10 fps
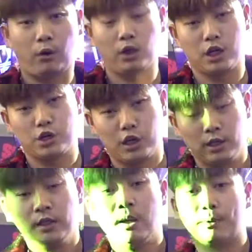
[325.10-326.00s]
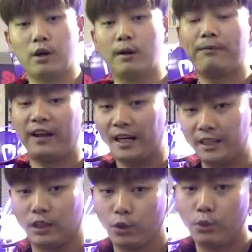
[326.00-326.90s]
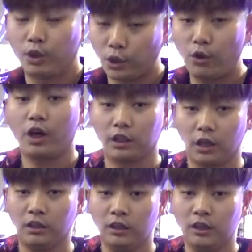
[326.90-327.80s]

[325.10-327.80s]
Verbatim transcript: 啊，或者是比如说法拉利的轮毂都有可能。